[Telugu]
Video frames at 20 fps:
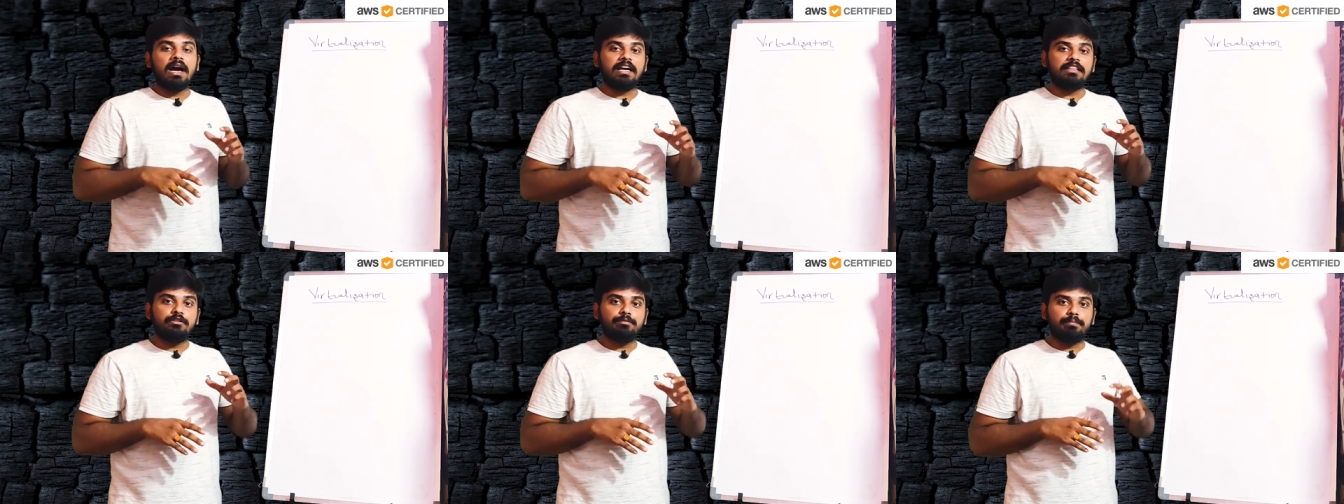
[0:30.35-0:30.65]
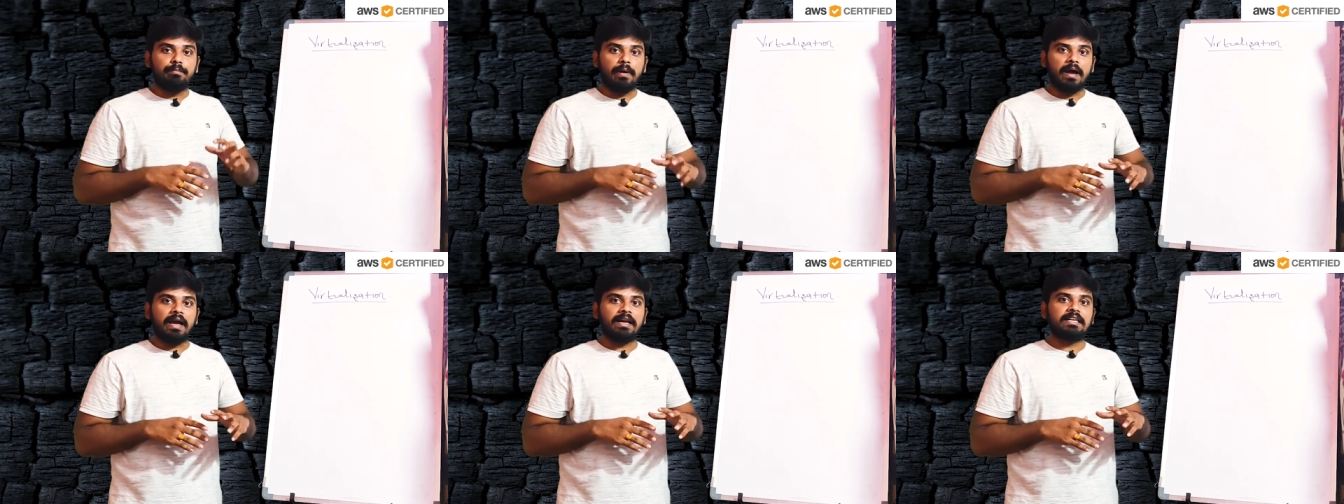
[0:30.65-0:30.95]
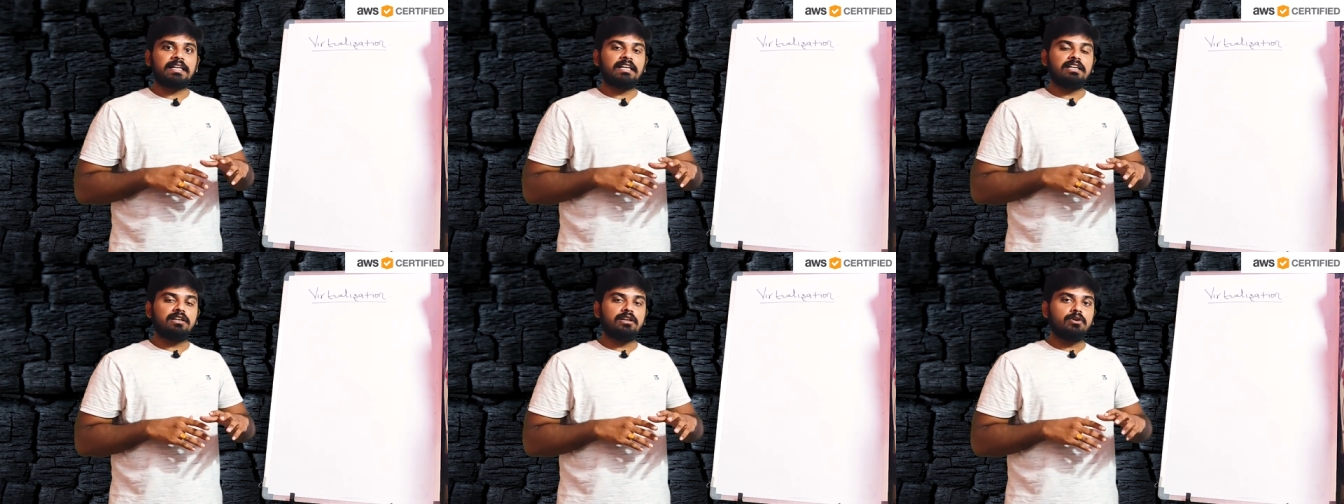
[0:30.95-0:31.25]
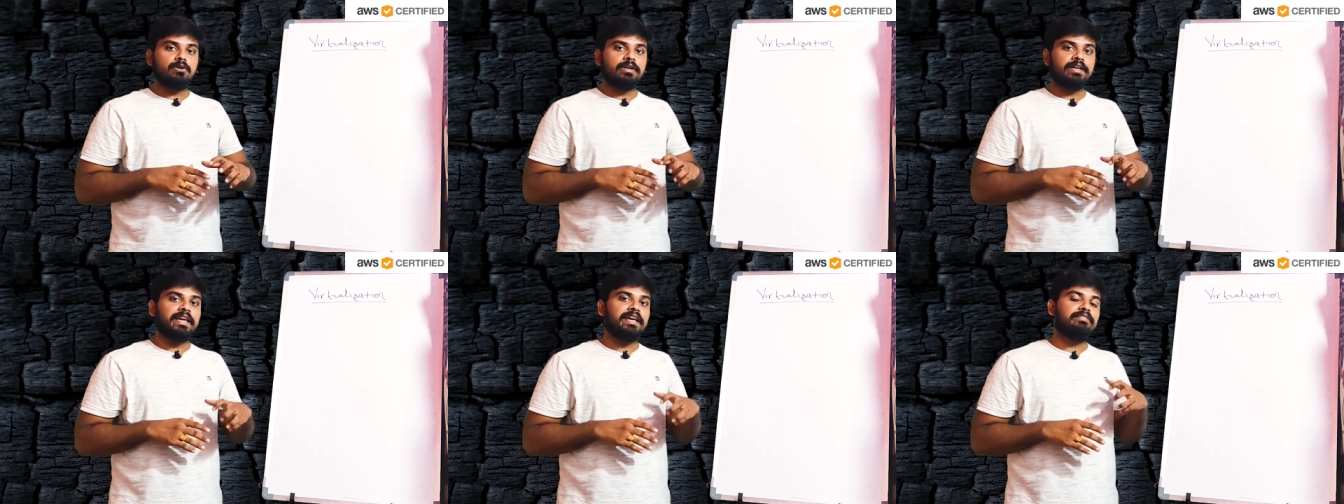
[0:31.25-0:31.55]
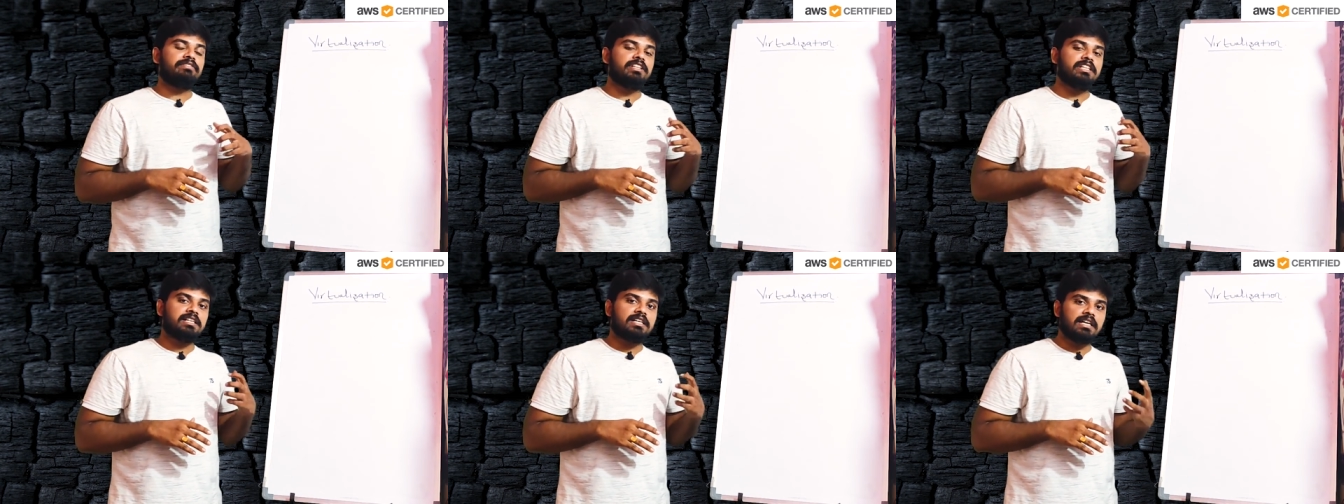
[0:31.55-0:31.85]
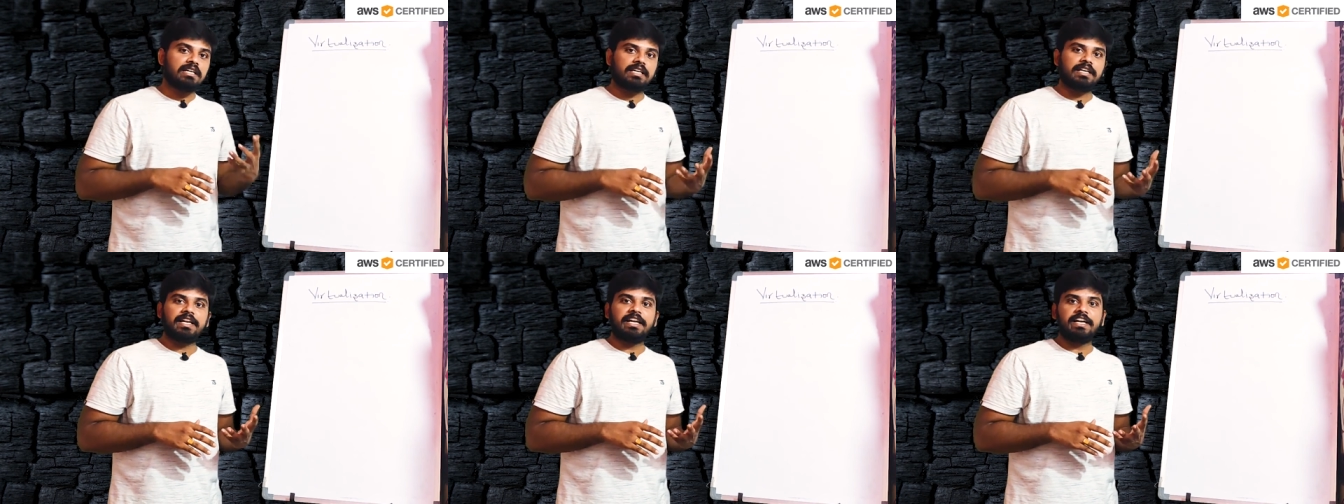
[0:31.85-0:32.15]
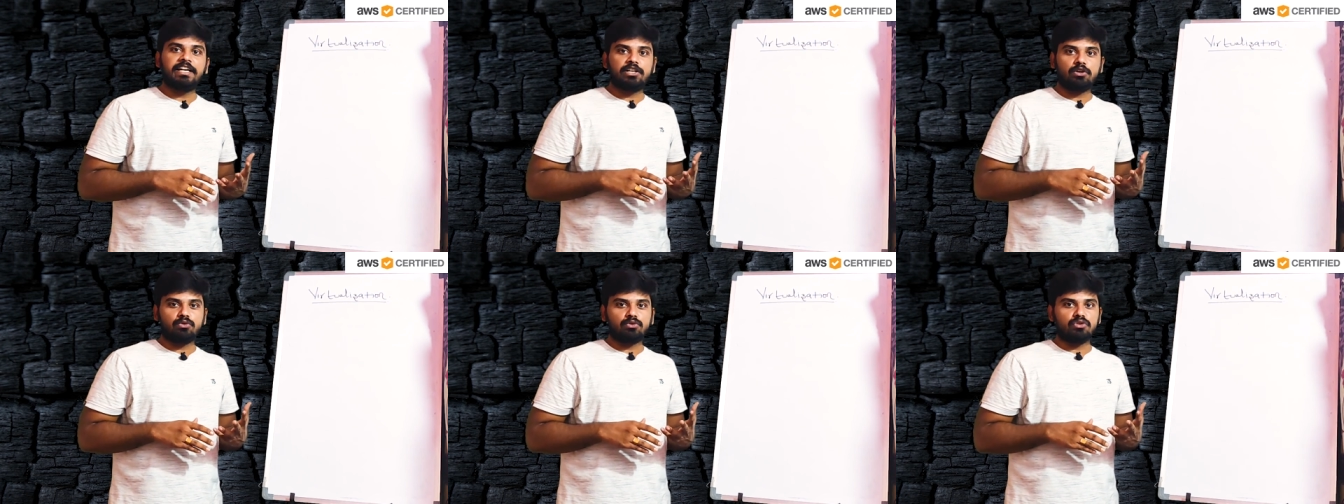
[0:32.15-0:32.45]
అది బ్యాక్ ఎండ్లో ఏ విధంగా
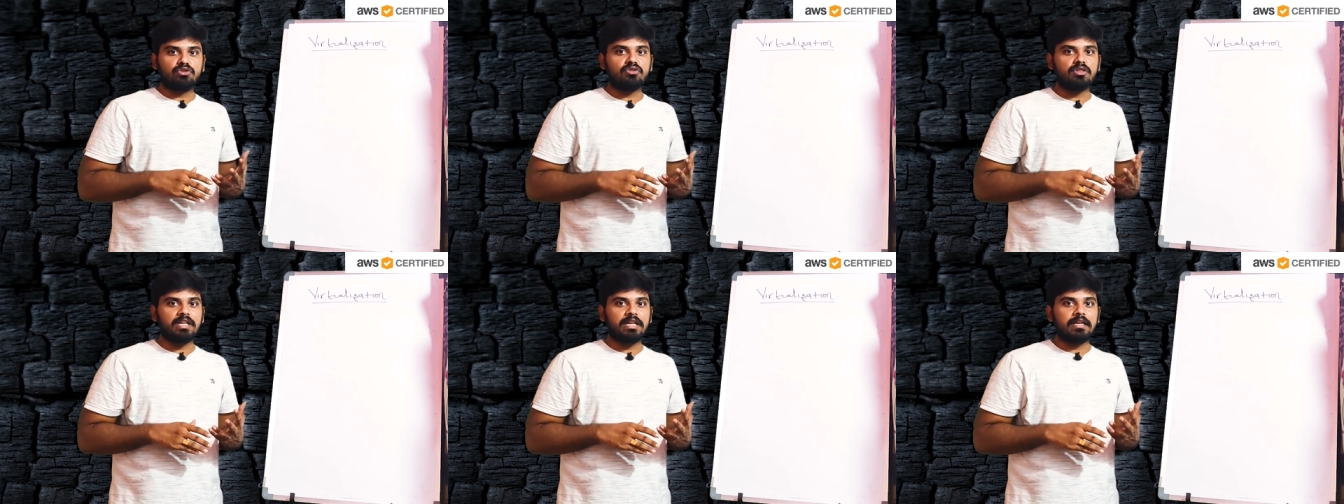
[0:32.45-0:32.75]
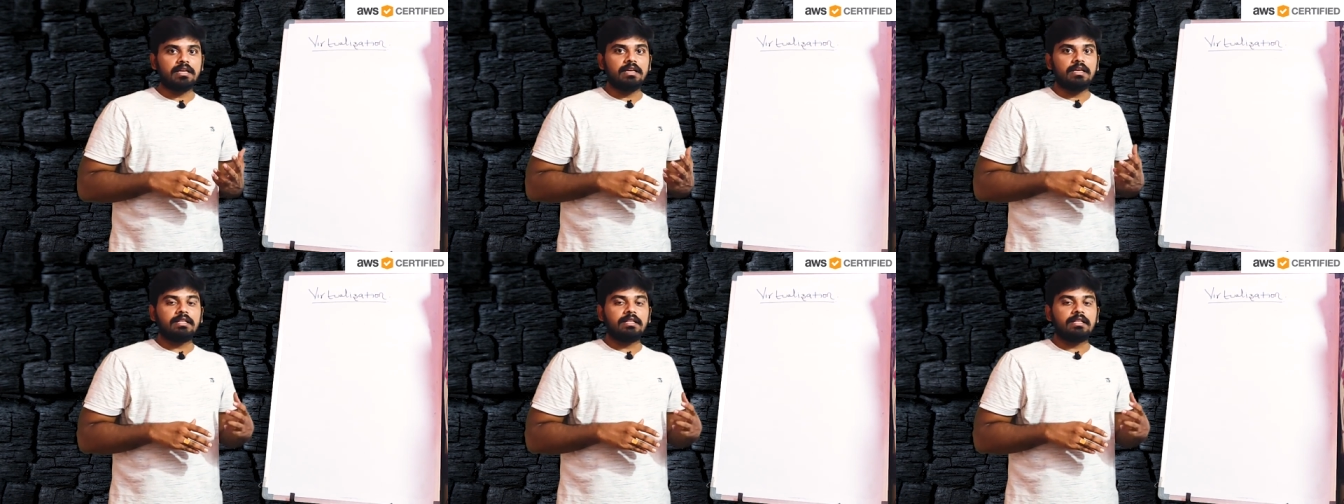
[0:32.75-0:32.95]
క్రియేట్ అవుతుంది